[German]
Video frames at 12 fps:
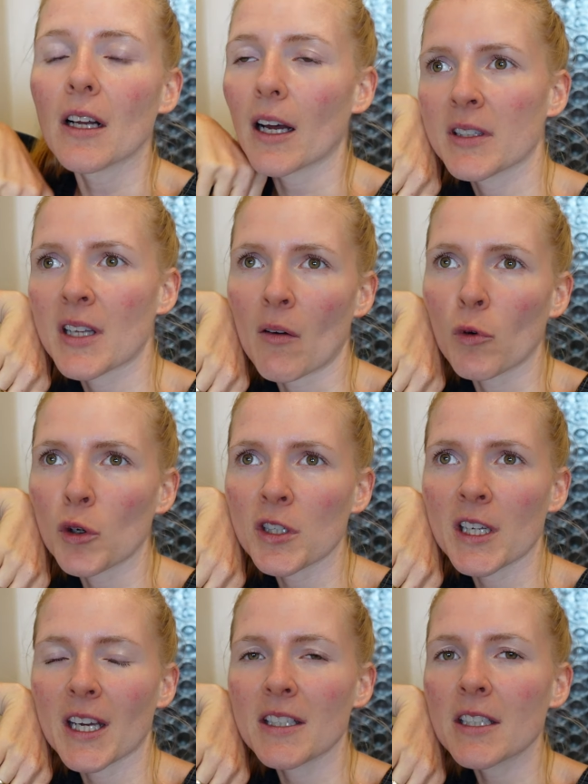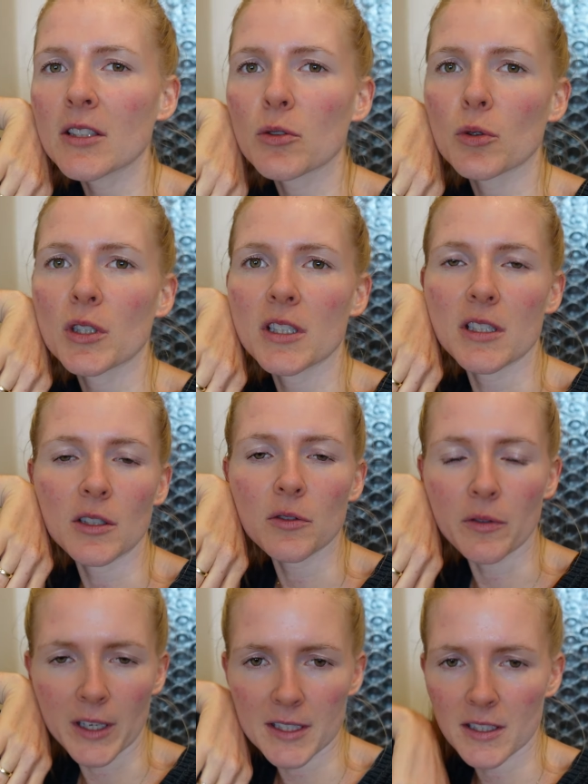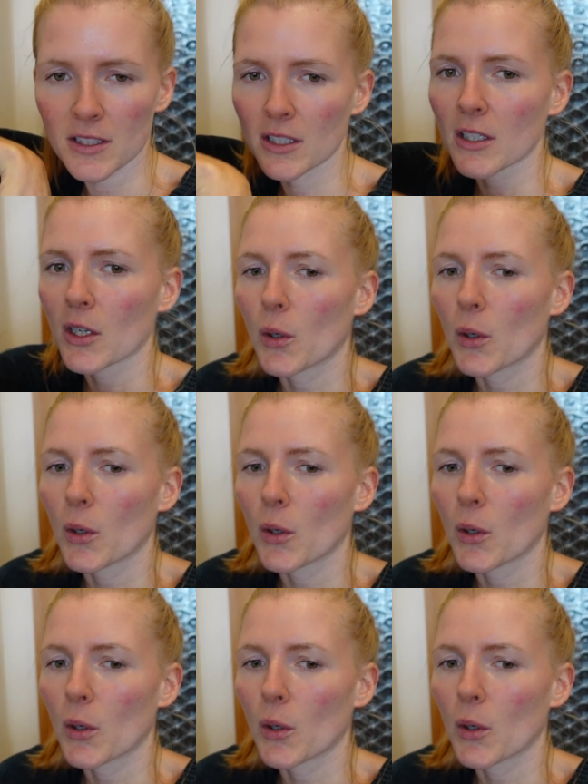Da wurde er nicht so richtig fest.